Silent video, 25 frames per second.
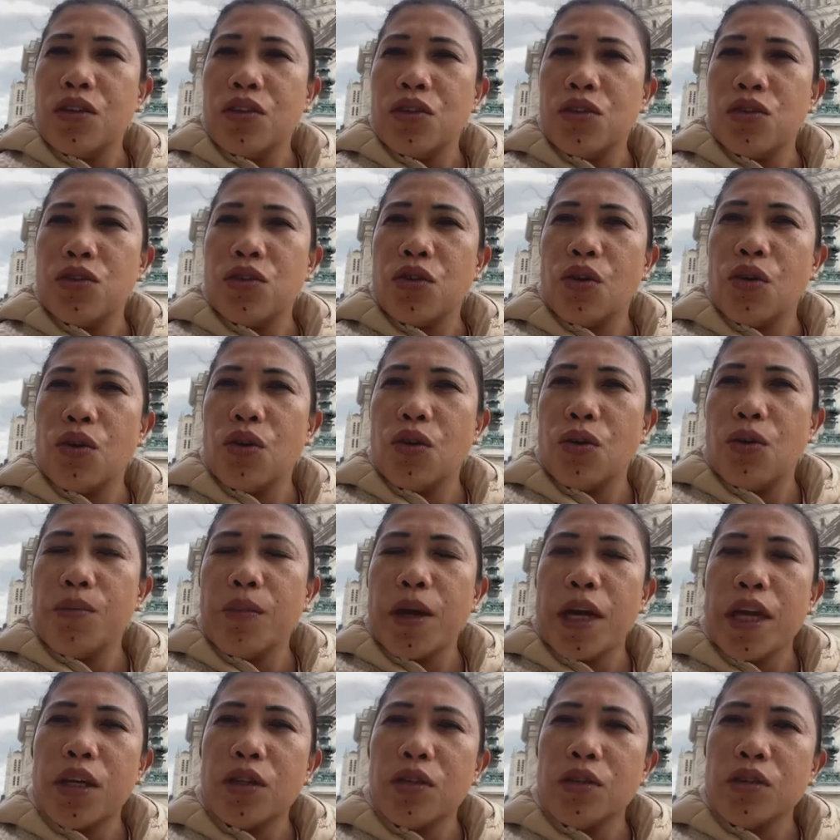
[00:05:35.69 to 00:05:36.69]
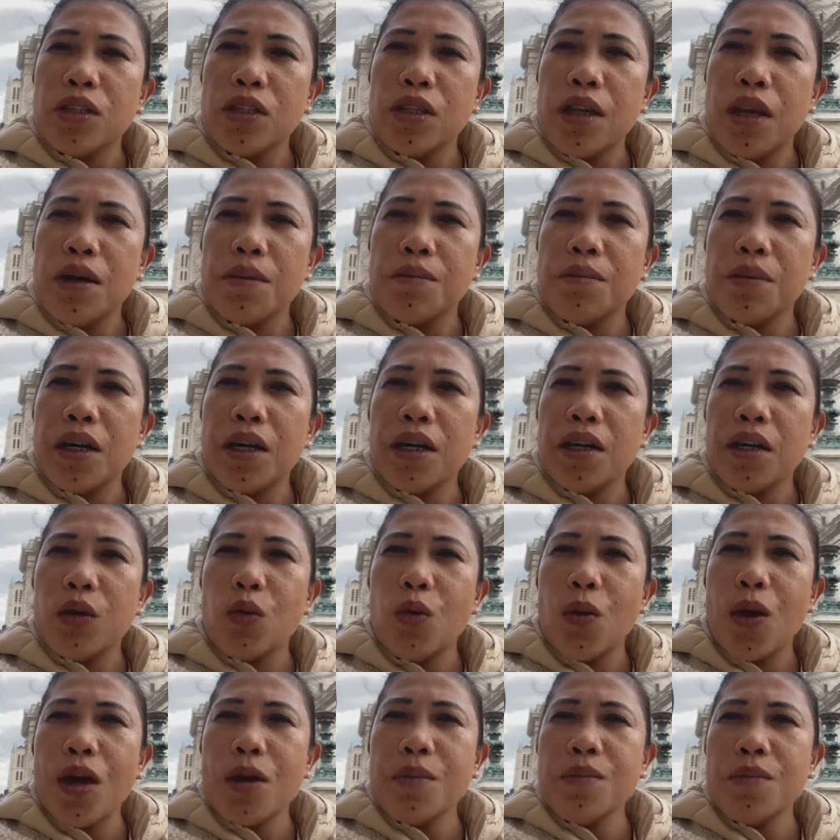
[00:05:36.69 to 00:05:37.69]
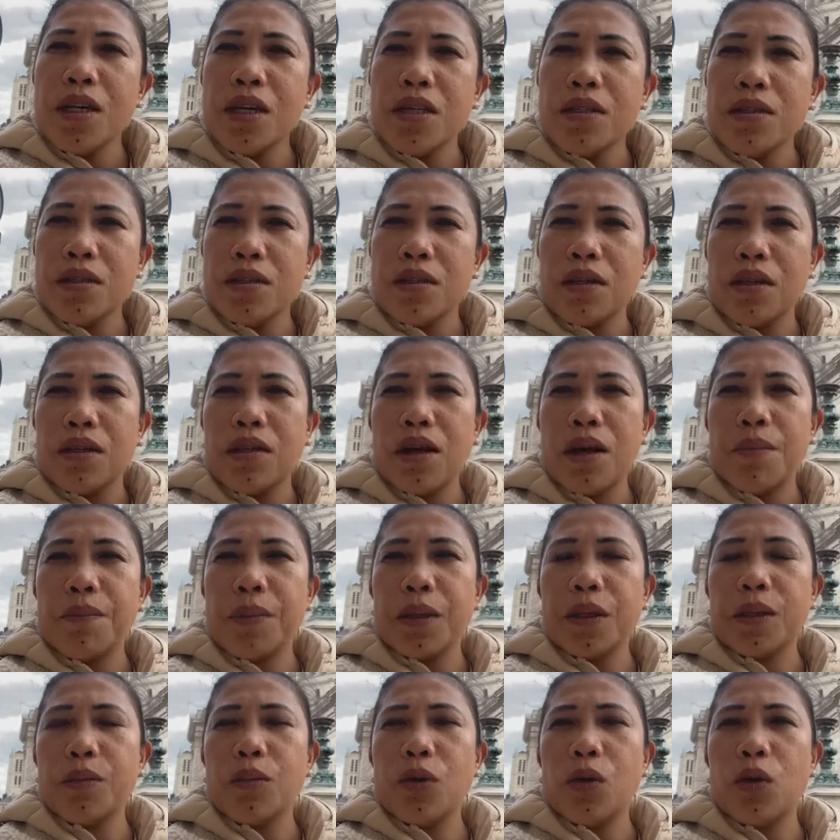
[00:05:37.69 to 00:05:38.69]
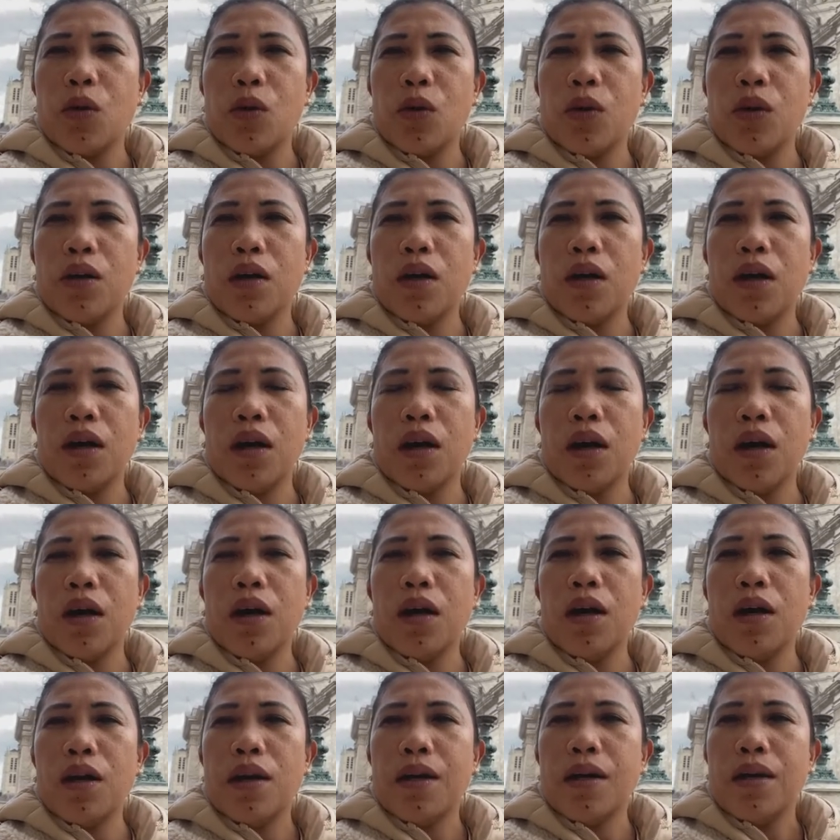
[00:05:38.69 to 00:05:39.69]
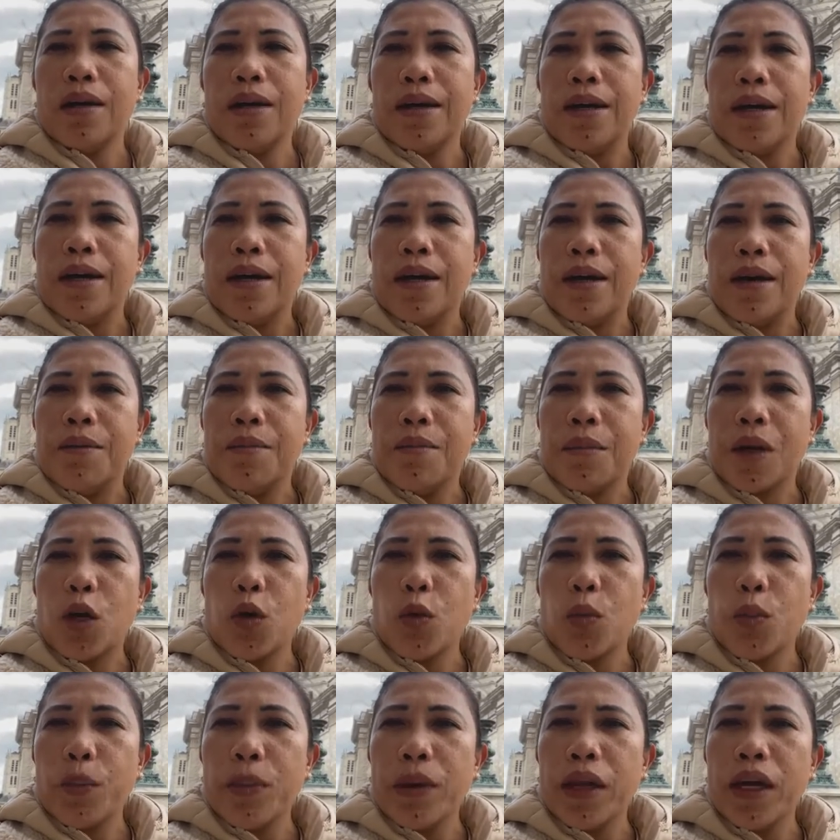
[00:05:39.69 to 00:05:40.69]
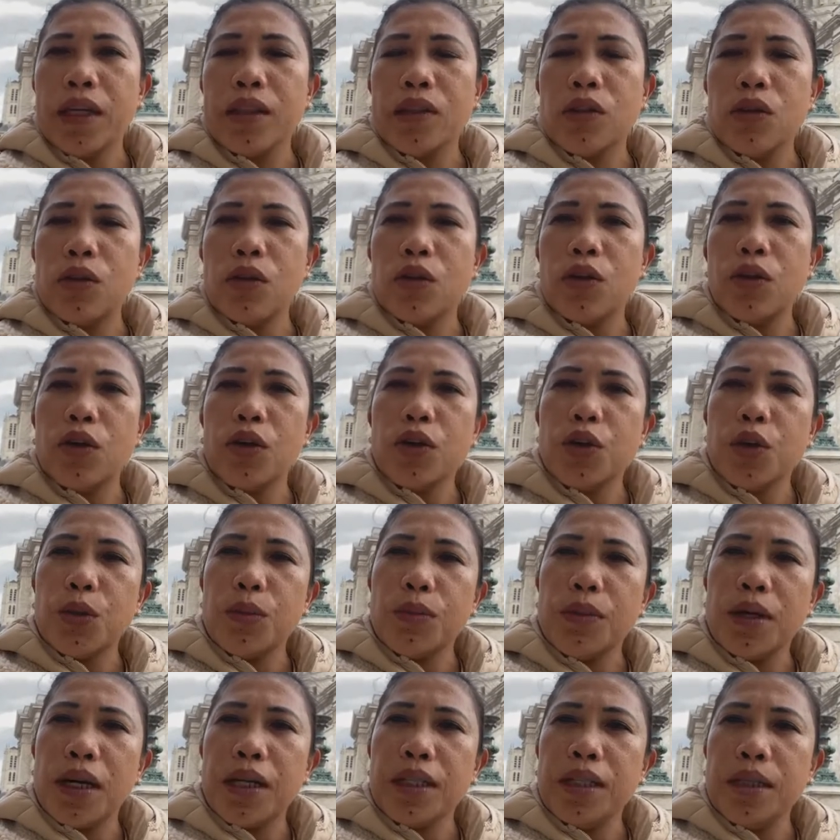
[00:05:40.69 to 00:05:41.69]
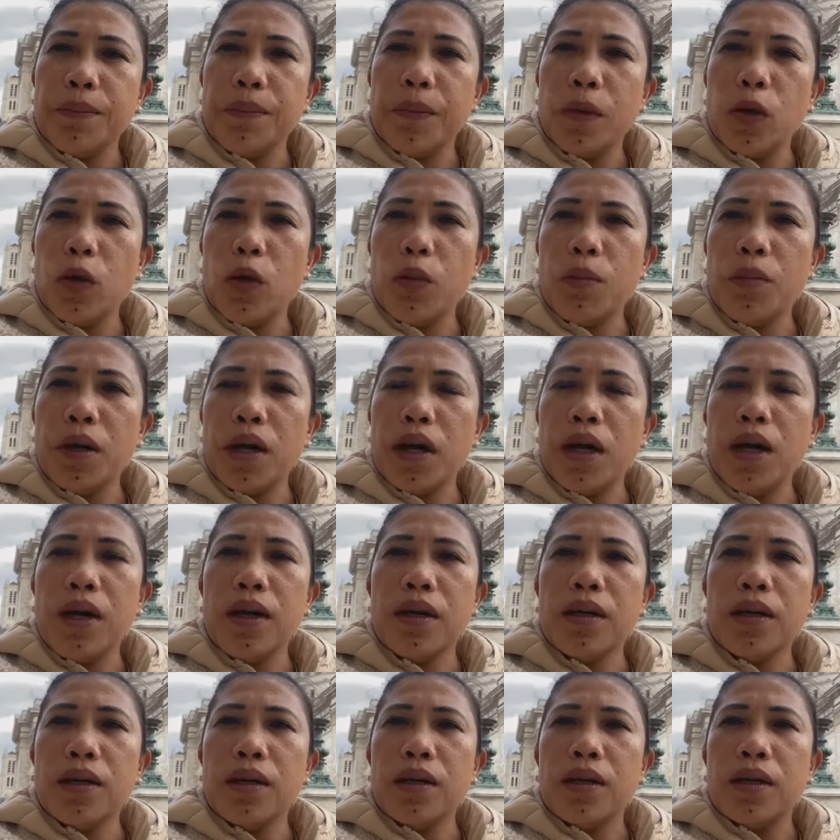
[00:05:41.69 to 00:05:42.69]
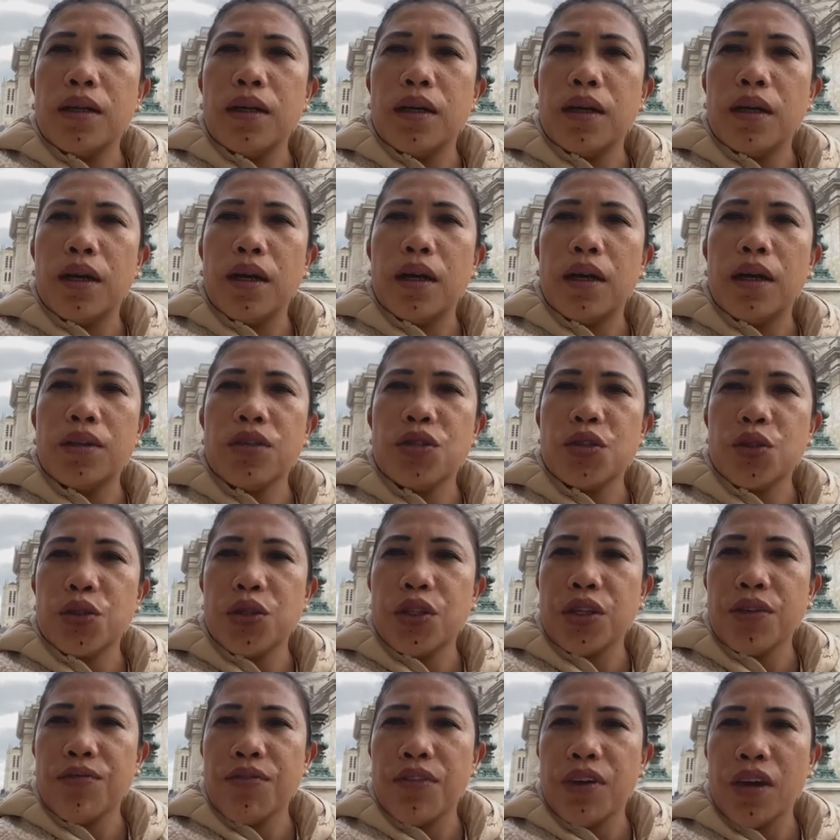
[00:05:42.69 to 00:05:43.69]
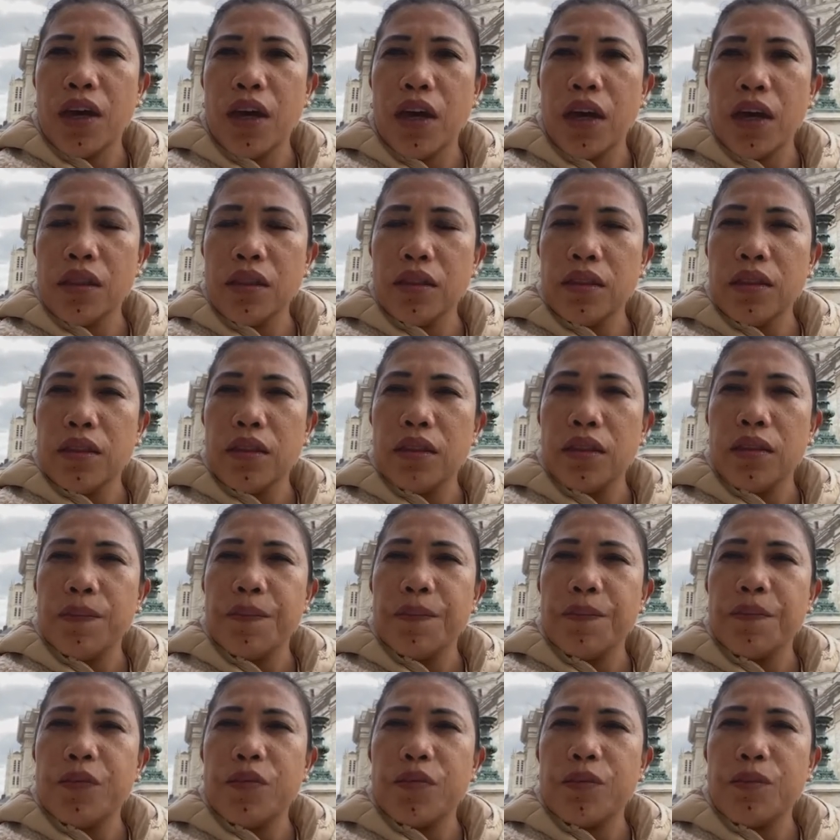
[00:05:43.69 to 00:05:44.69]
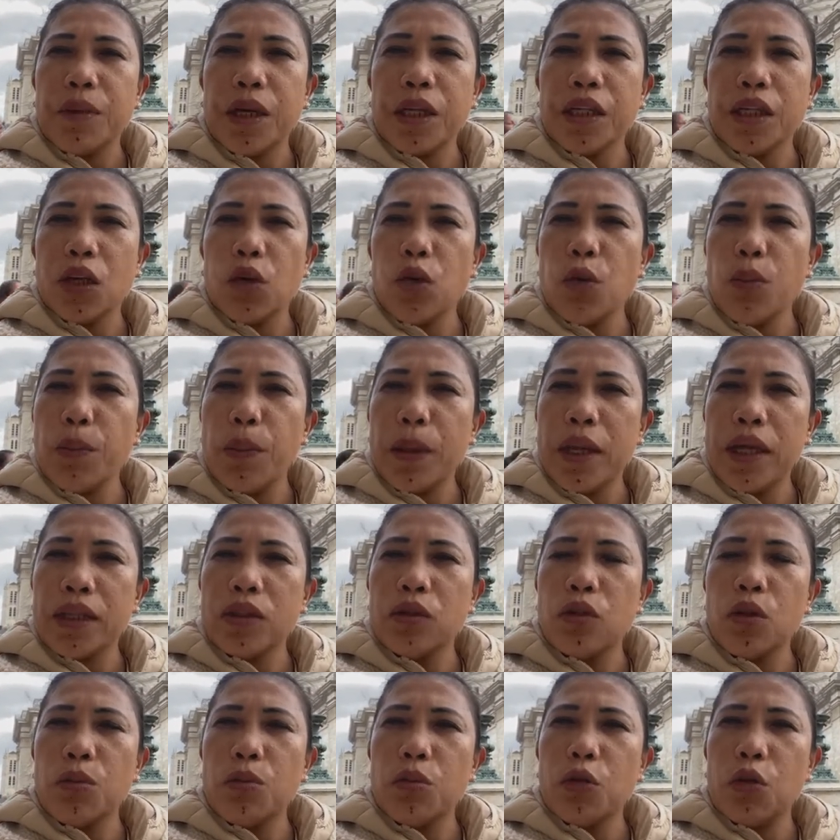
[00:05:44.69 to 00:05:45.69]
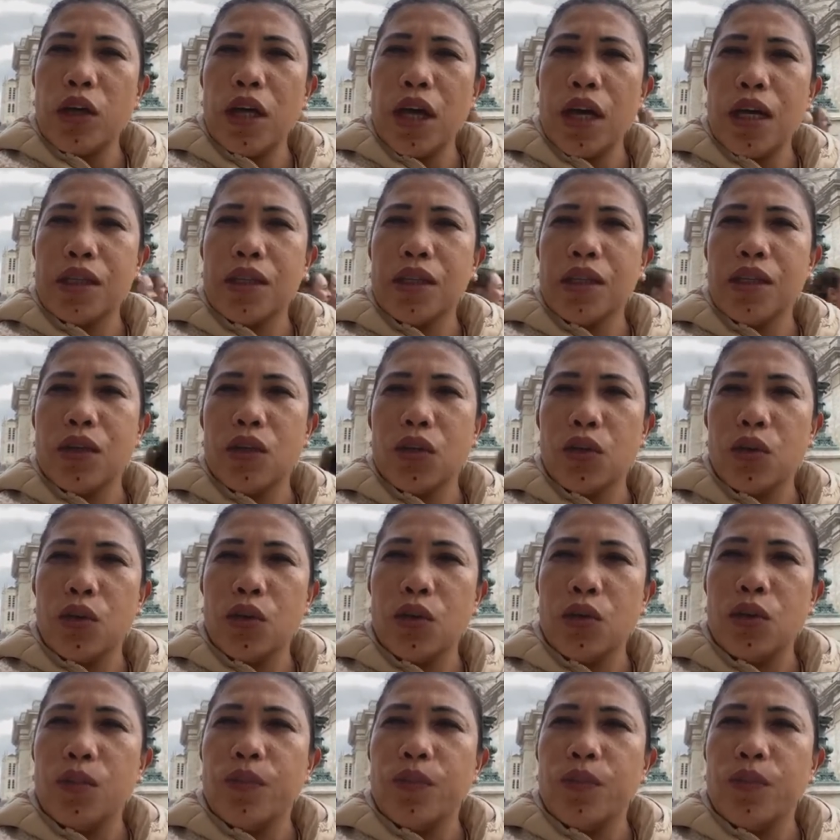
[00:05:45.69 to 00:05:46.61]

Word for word: So, mayroon silang mga requirements na dapat mong uh, makumpleto, yung mga diploma, uh, certificate, pag nakumpleto mo lahat yon